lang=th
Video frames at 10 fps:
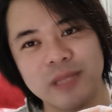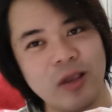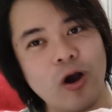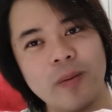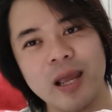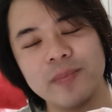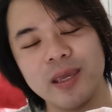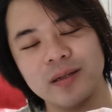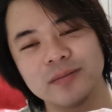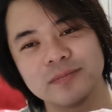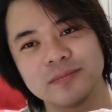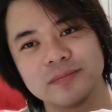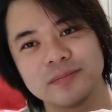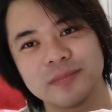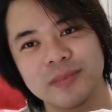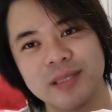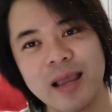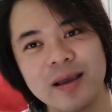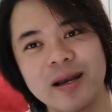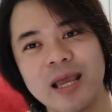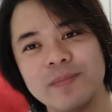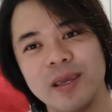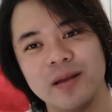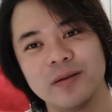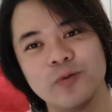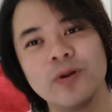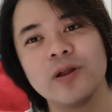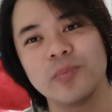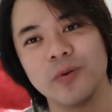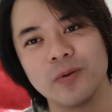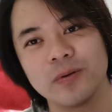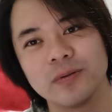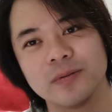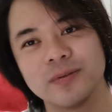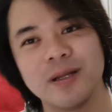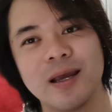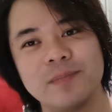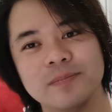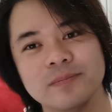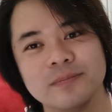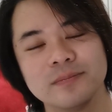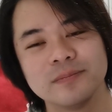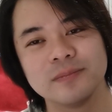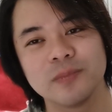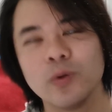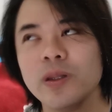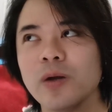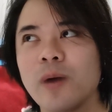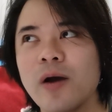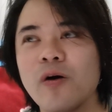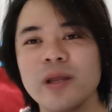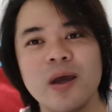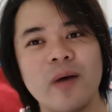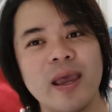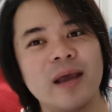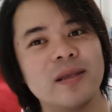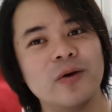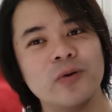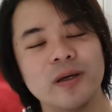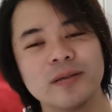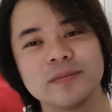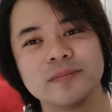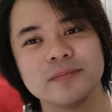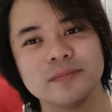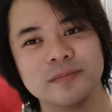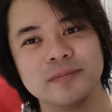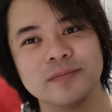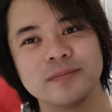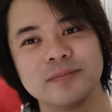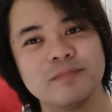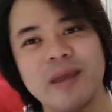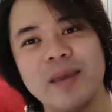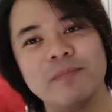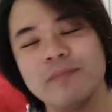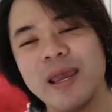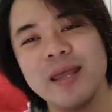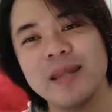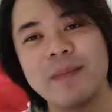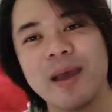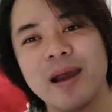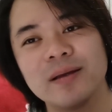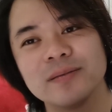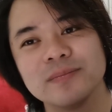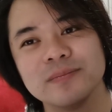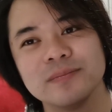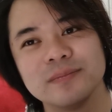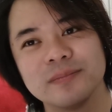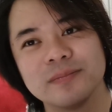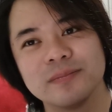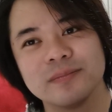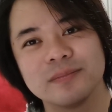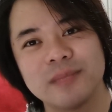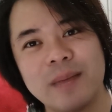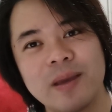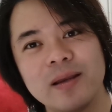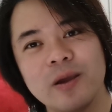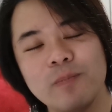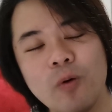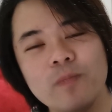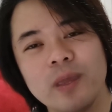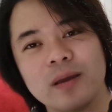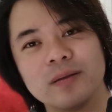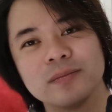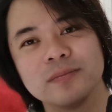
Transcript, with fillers: ในกรอบ5เมตรถ้าเกินห้าเมตรคุณสอบตกนะครับ รู้สึกว่าข้อนี้เขาให้ครั้งเดียวด้วย อืม ไม่ ไม่ให้สามครั้งทำครั้งเดียวปุ๊บเนี่ย